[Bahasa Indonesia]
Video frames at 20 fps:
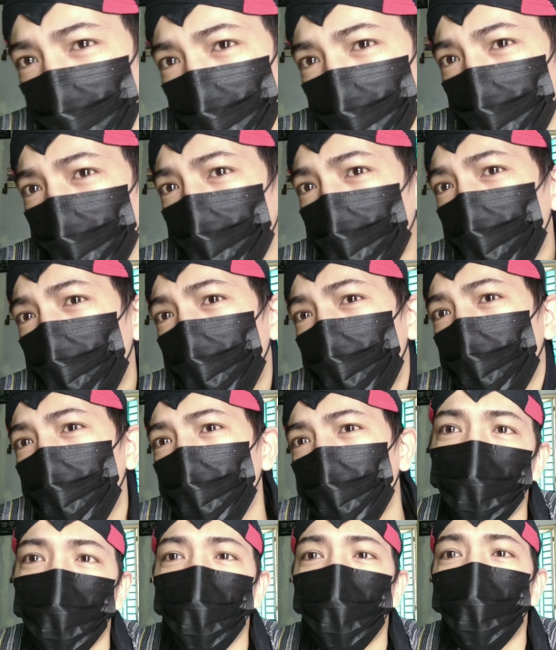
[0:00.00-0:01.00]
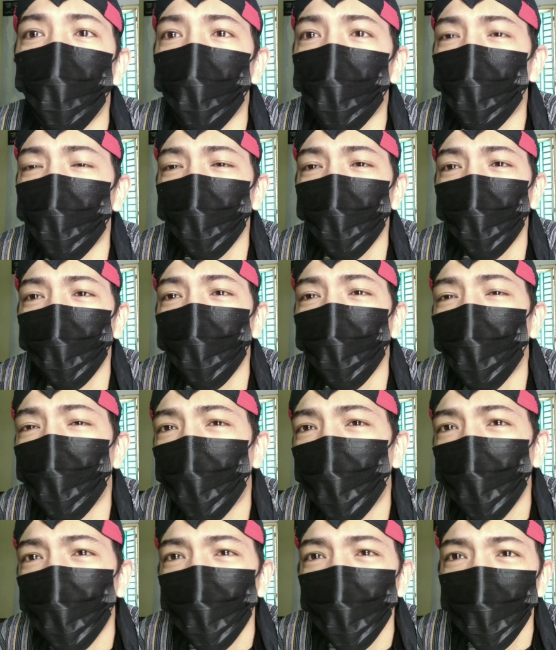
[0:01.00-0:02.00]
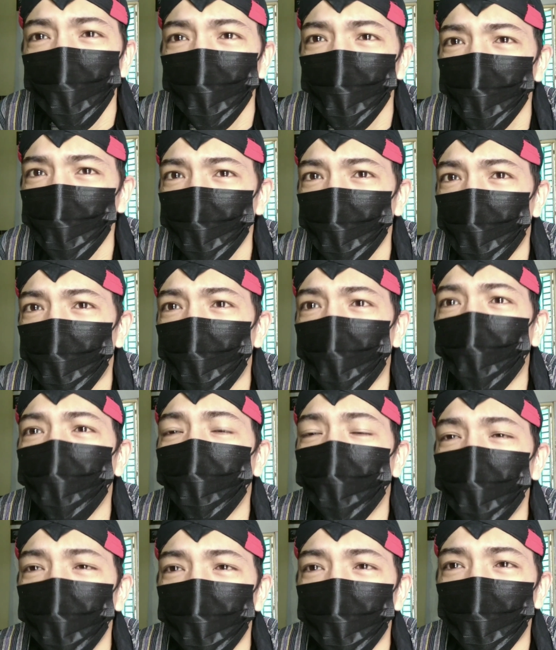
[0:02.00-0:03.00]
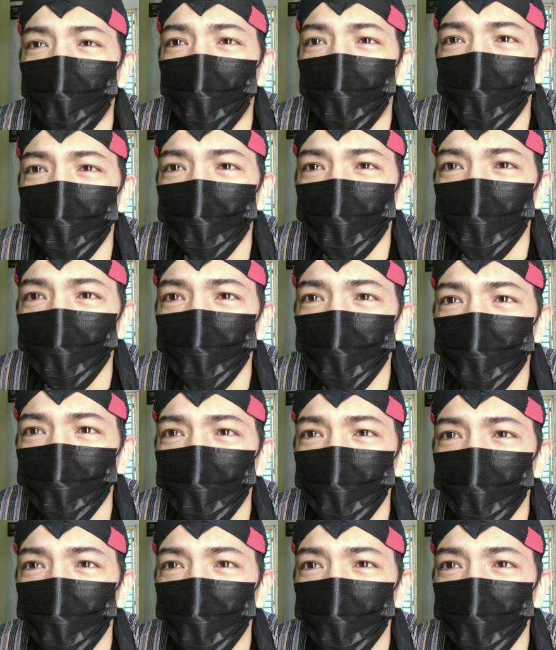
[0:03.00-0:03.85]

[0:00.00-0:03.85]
semoga persaudaraan kita akan terus berlanjut